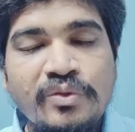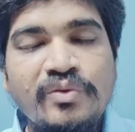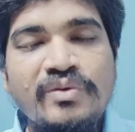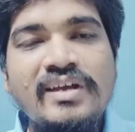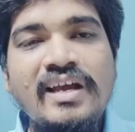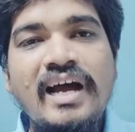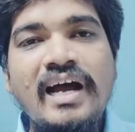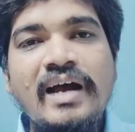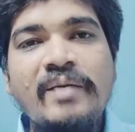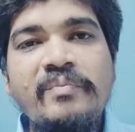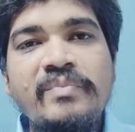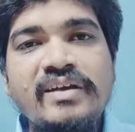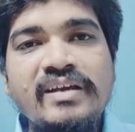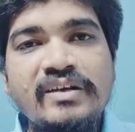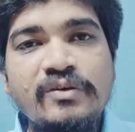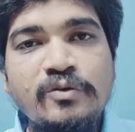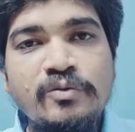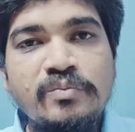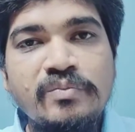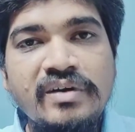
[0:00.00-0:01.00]
तो यहाँ पे
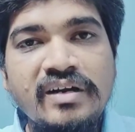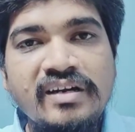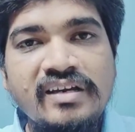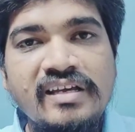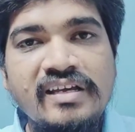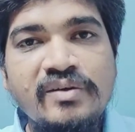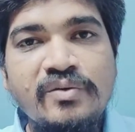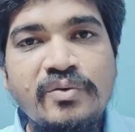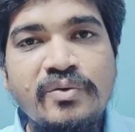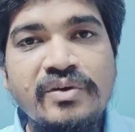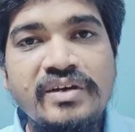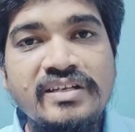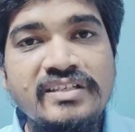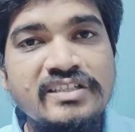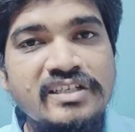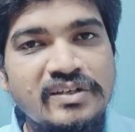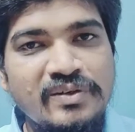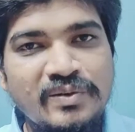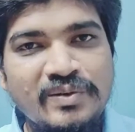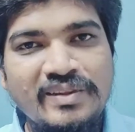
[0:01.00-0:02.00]
उम्र की कोई
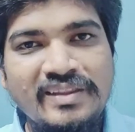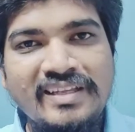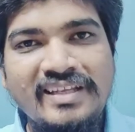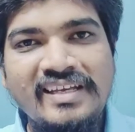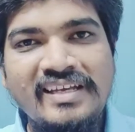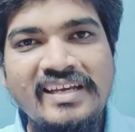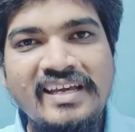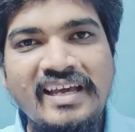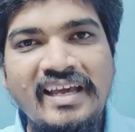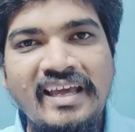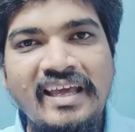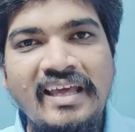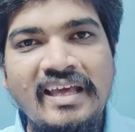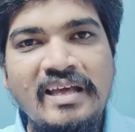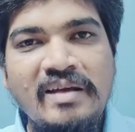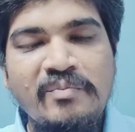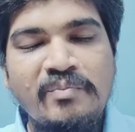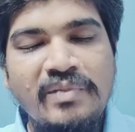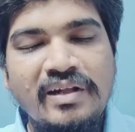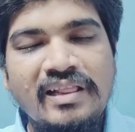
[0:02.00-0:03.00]
जरूरत नहीं है
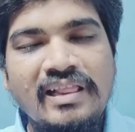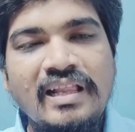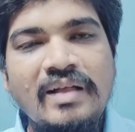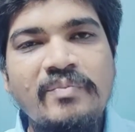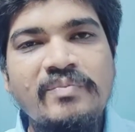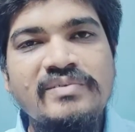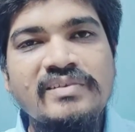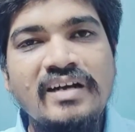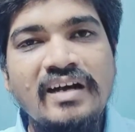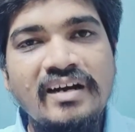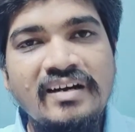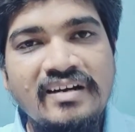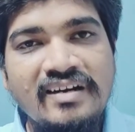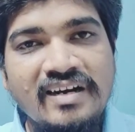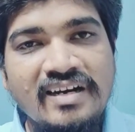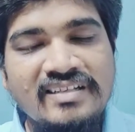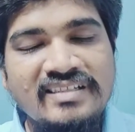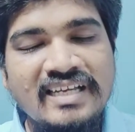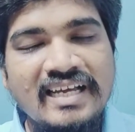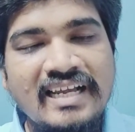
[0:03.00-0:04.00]
मतलब
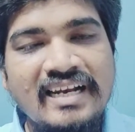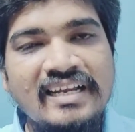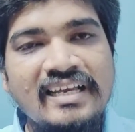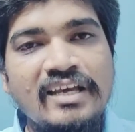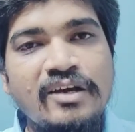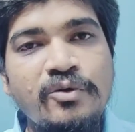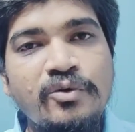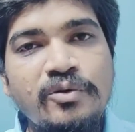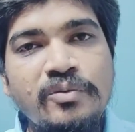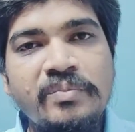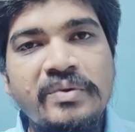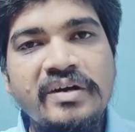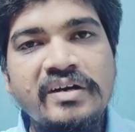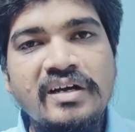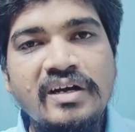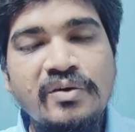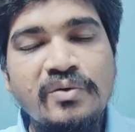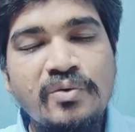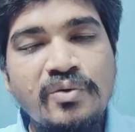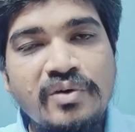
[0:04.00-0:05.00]
अठारह साल के ऊपर
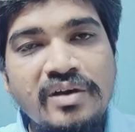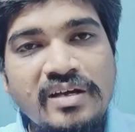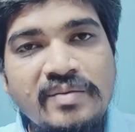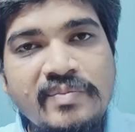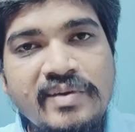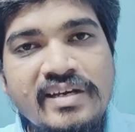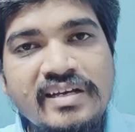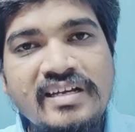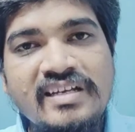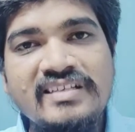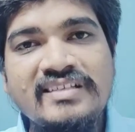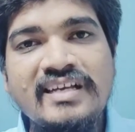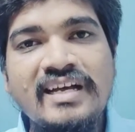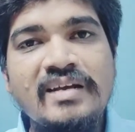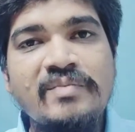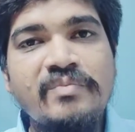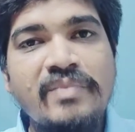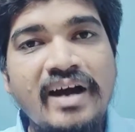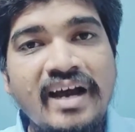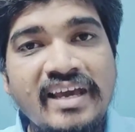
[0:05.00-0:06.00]
का कोई भी
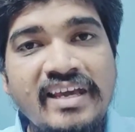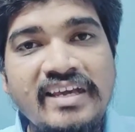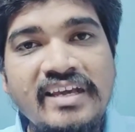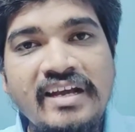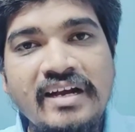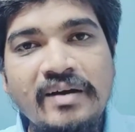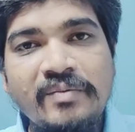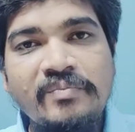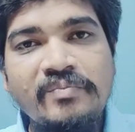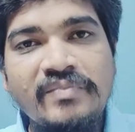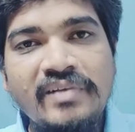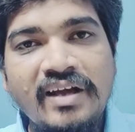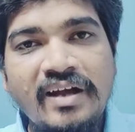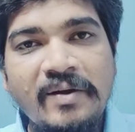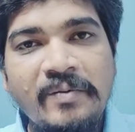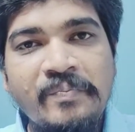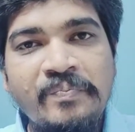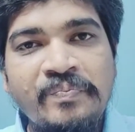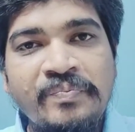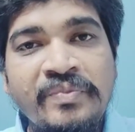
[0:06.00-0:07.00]
किसान भाई अपना
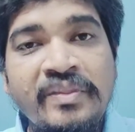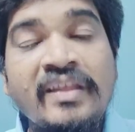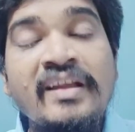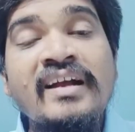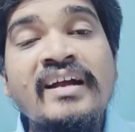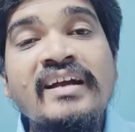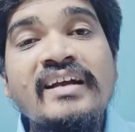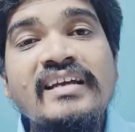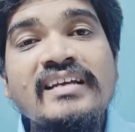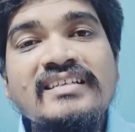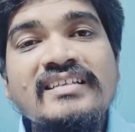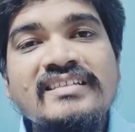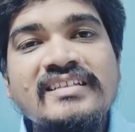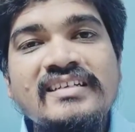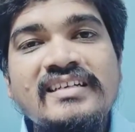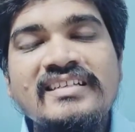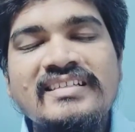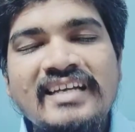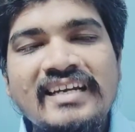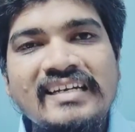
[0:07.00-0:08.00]
इस
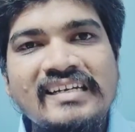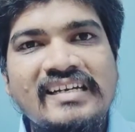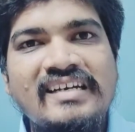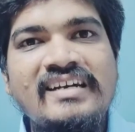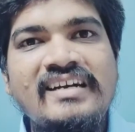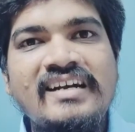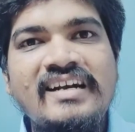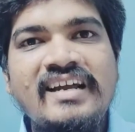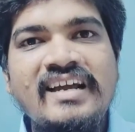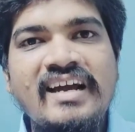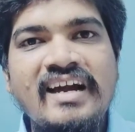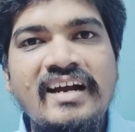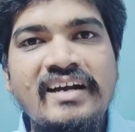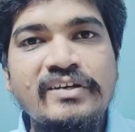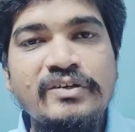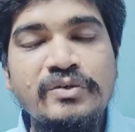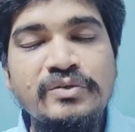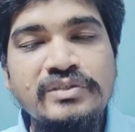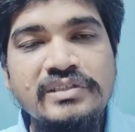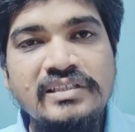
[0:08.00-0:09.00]
किसान क्रेडिट
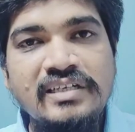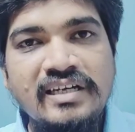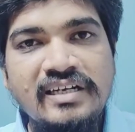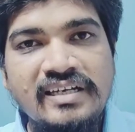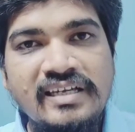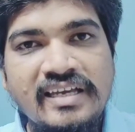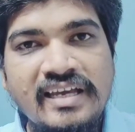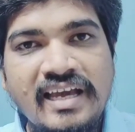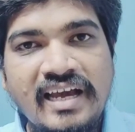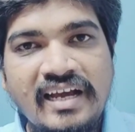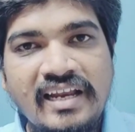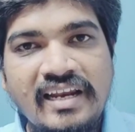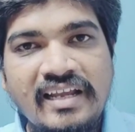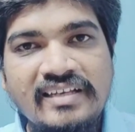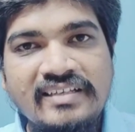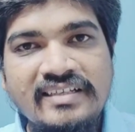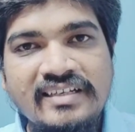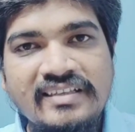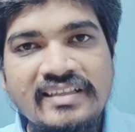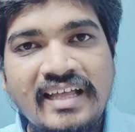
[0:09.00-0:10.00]
कार्ड योजना की क्या ले
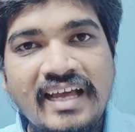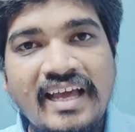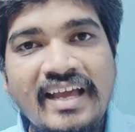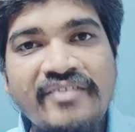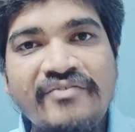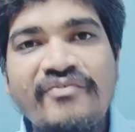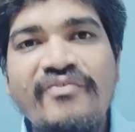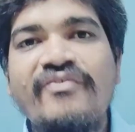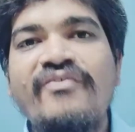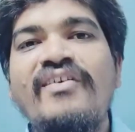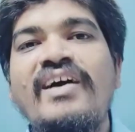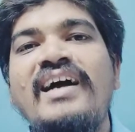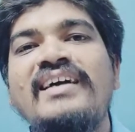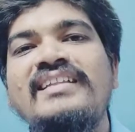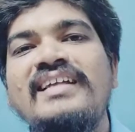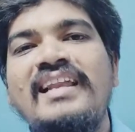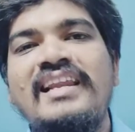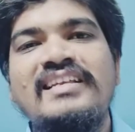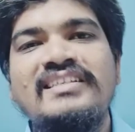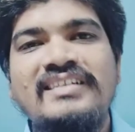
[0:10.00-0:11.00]
सकता है
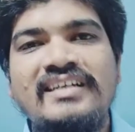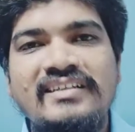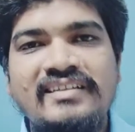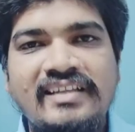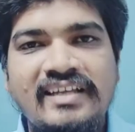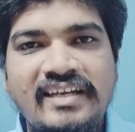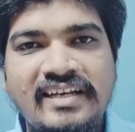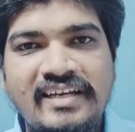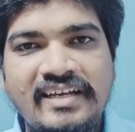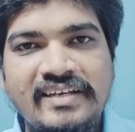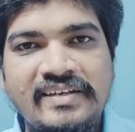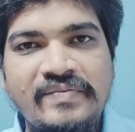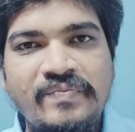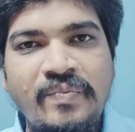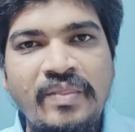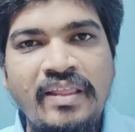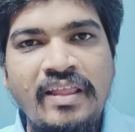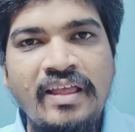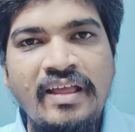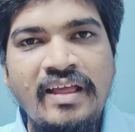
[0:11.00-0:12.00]
फ़ायदा ले सकता है
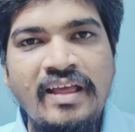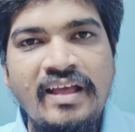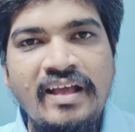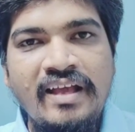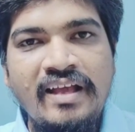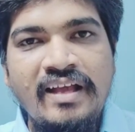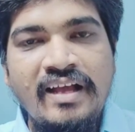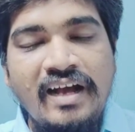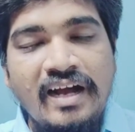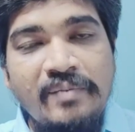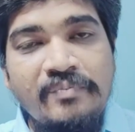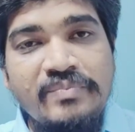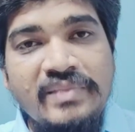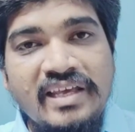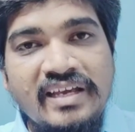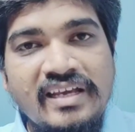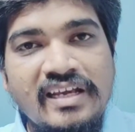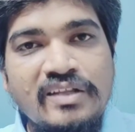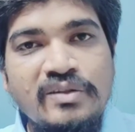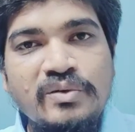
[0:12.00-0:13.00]
अब
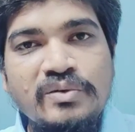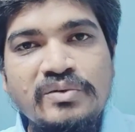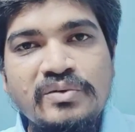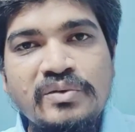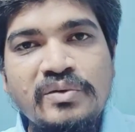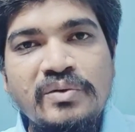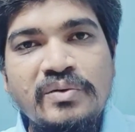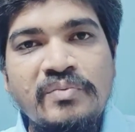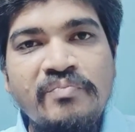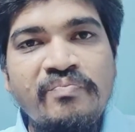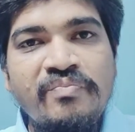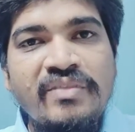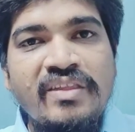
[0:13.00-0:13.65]
देखिए दोस्तों